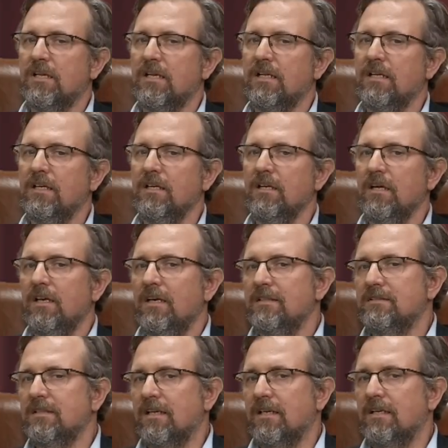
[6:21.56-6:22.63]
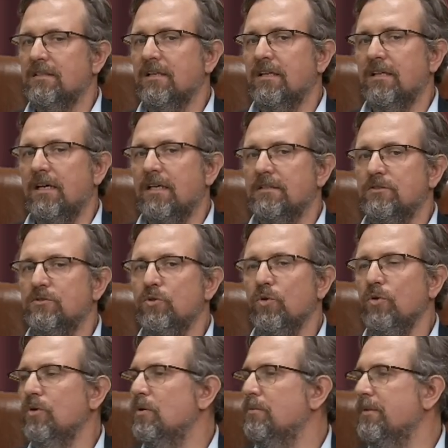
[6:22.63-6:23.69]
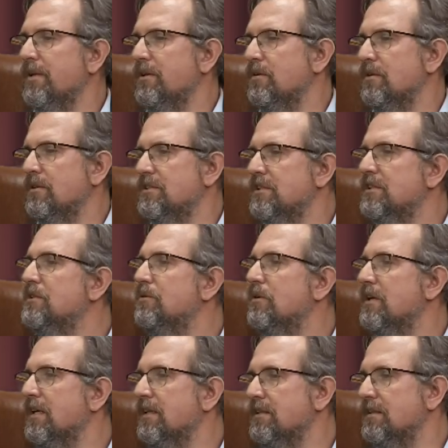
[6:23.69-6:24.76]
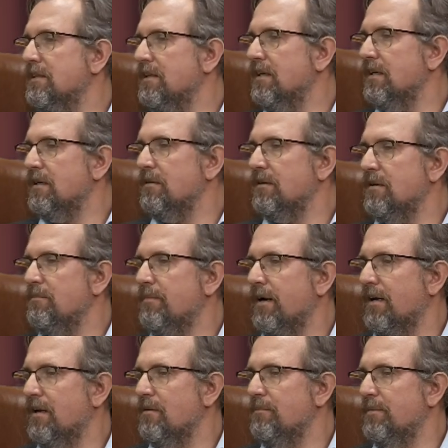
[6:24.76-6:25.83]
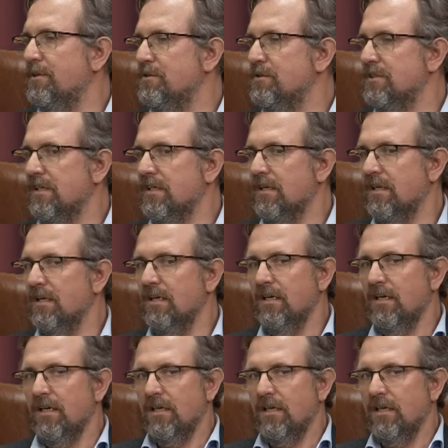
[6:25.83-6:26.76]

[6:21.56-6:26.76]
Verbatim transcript: a Clarín, se arrastra a todos los medios, del chiquito al grande tenían que, pagar el precio de esa guerra.